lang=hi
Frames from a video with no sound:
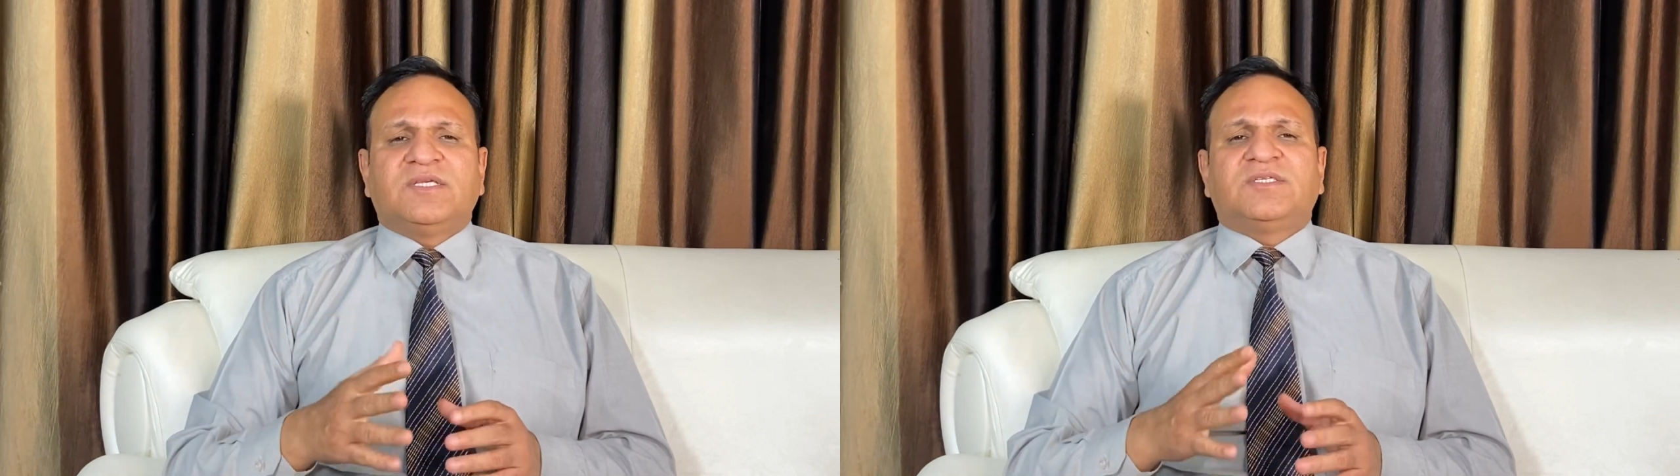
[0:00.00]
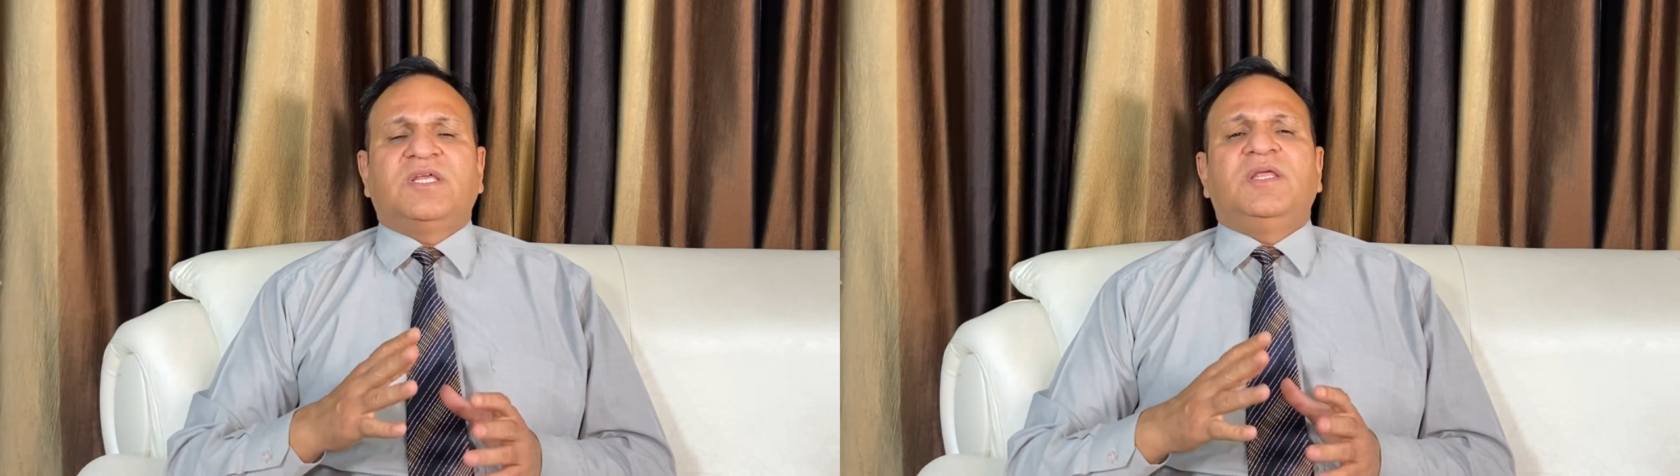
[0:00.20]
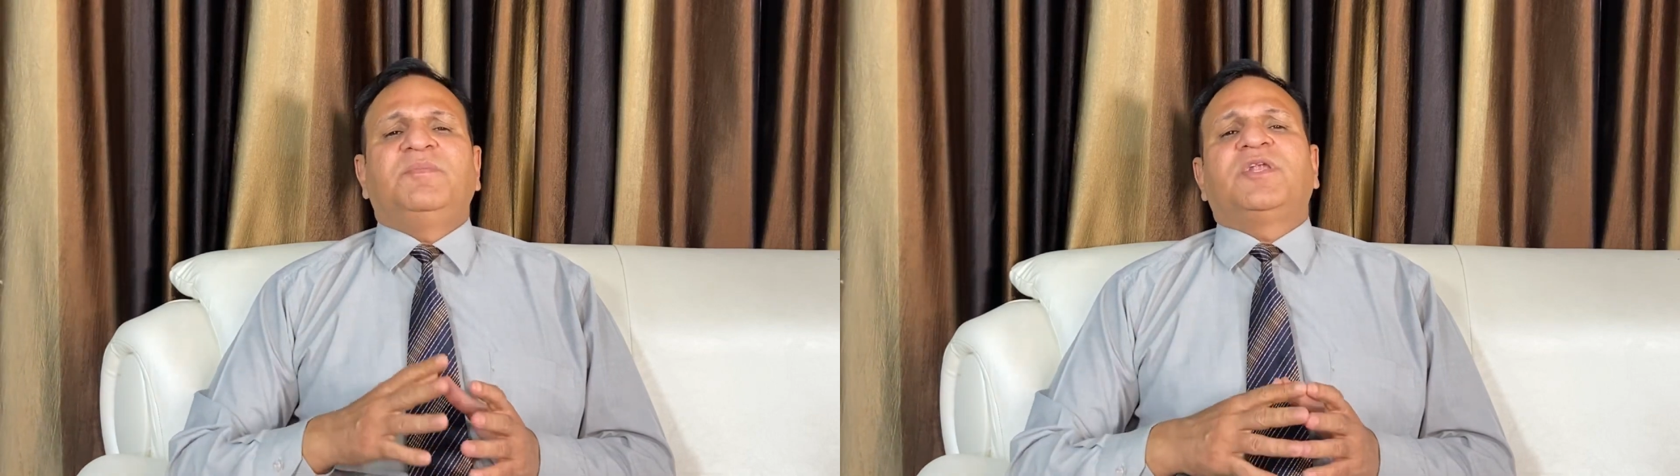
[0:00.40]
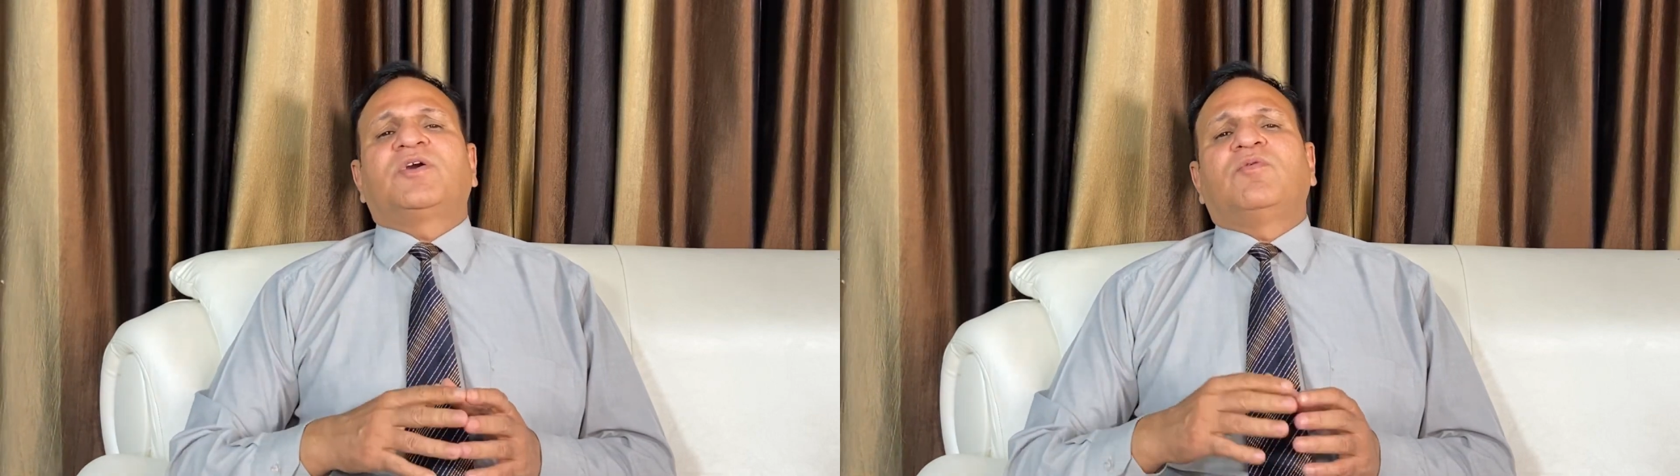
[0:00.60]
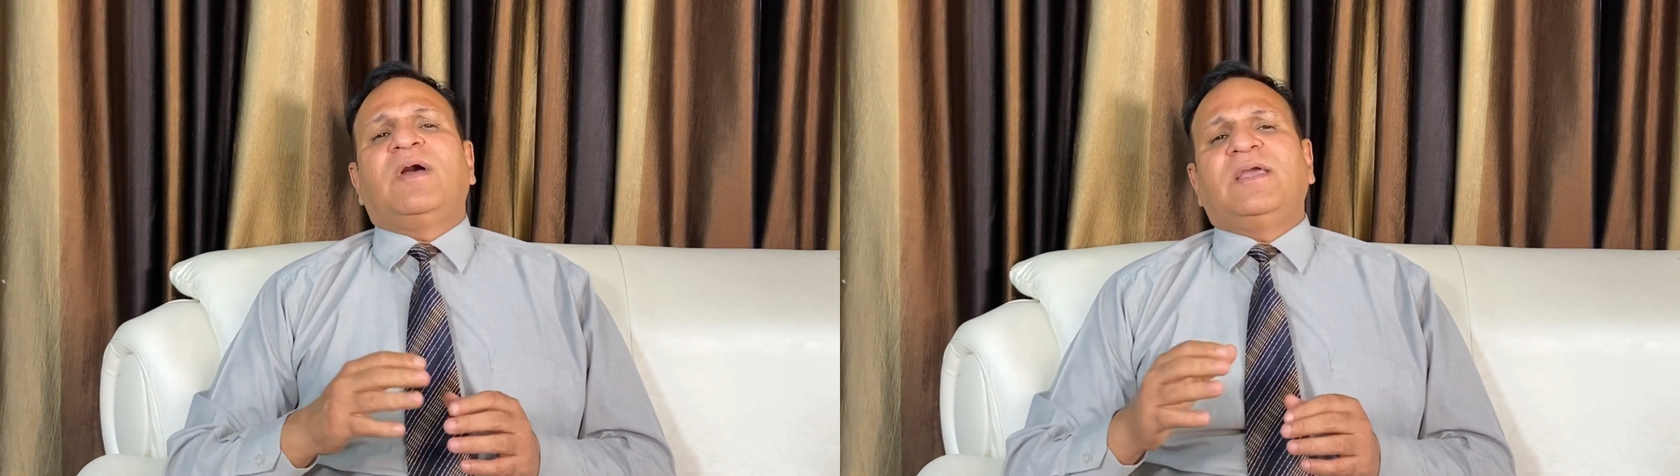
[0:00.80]
सीसी लिमिट
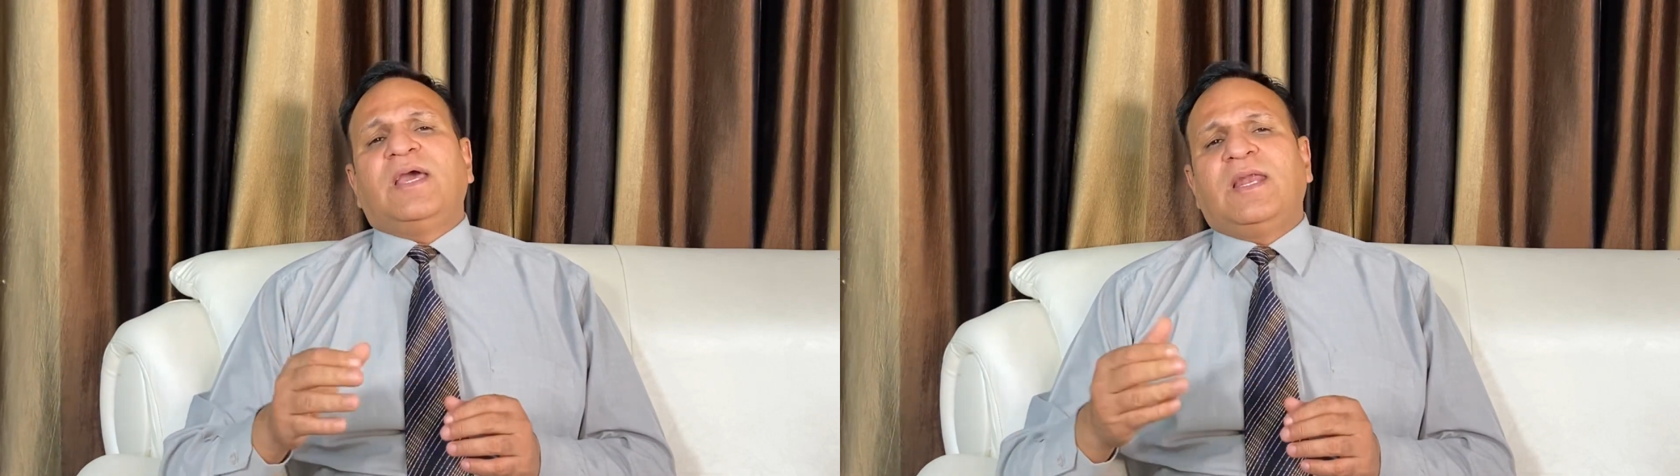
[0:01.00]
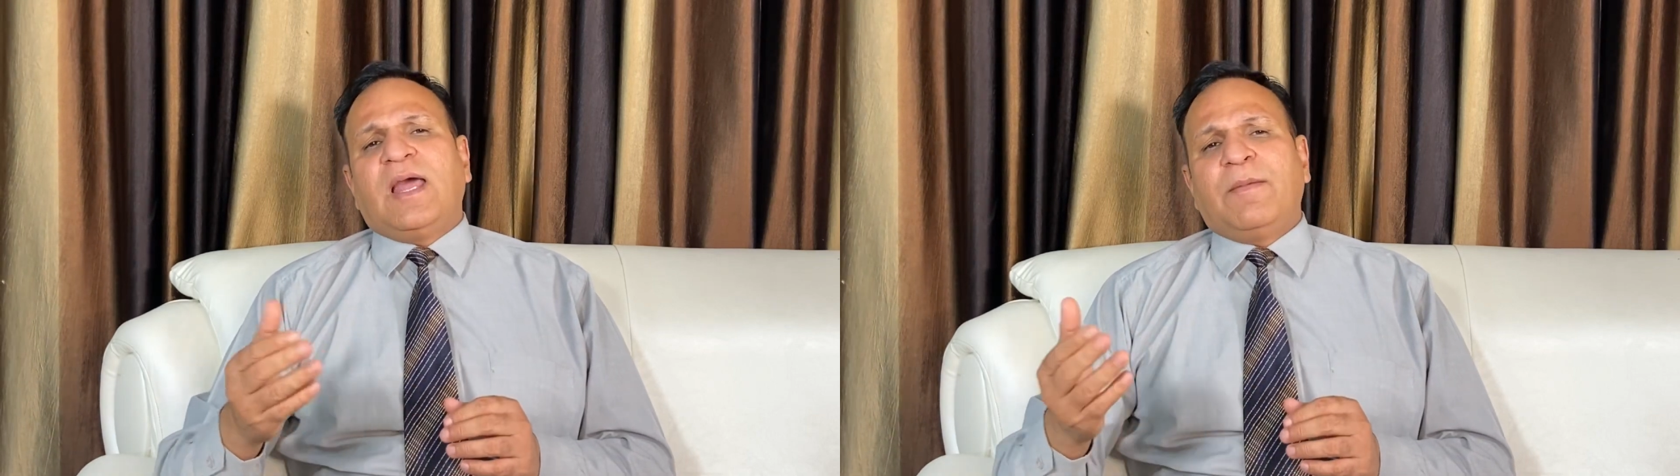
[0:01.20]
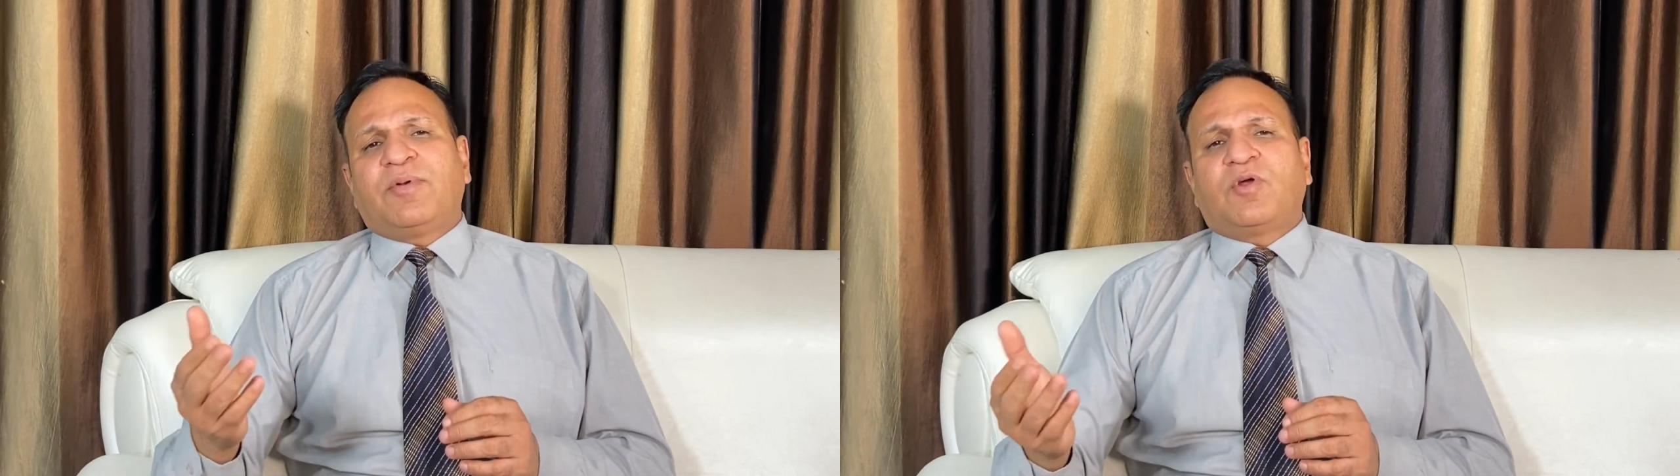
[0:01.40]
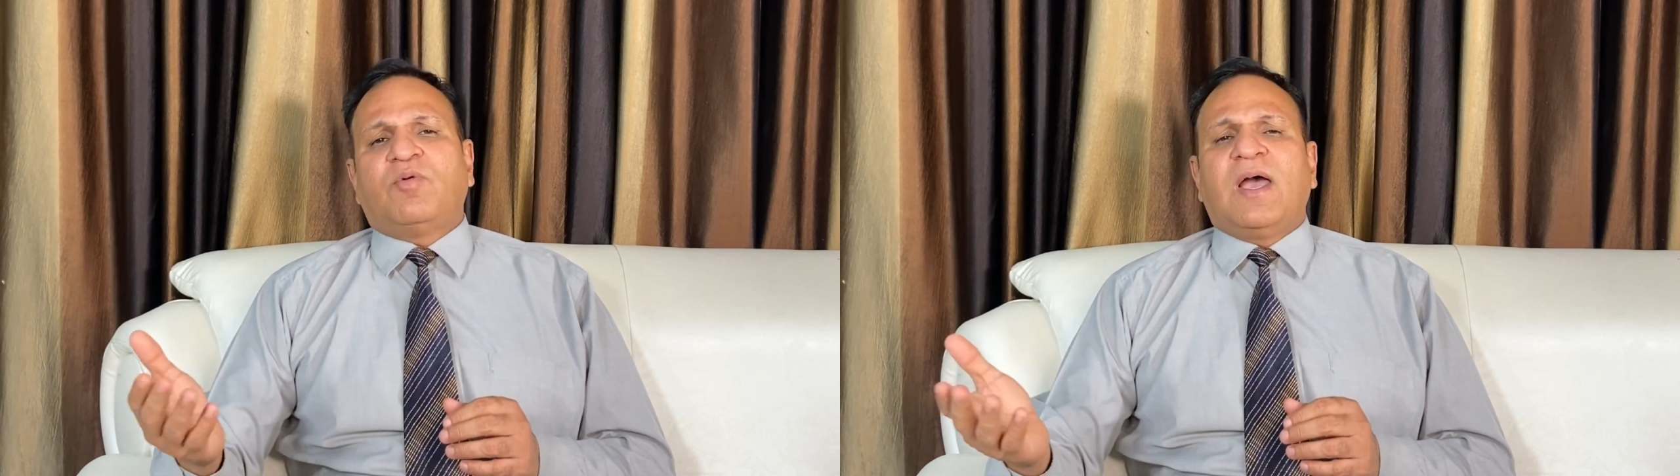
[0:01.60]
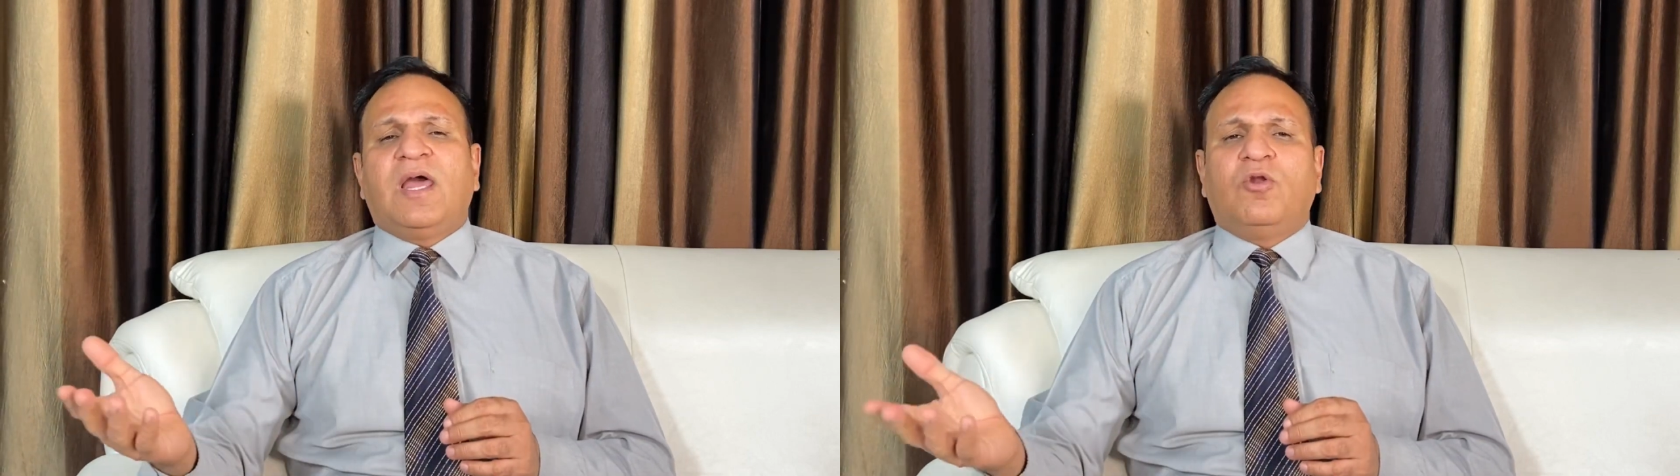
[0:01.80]
करवाई है लैब
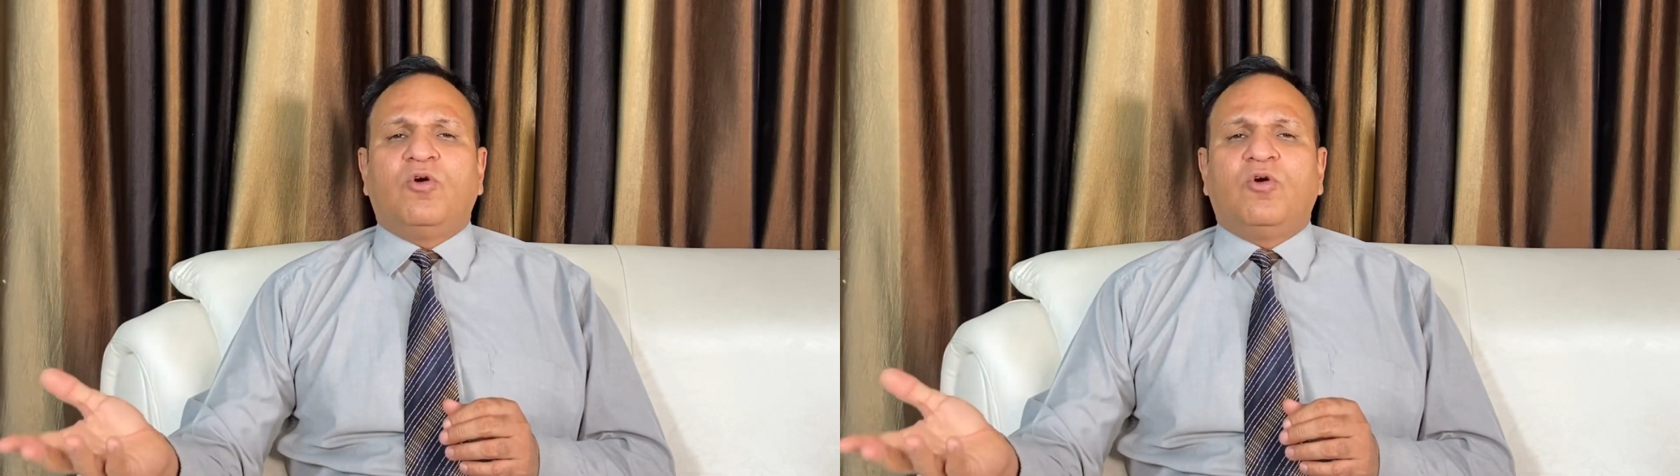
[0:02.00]
करवाया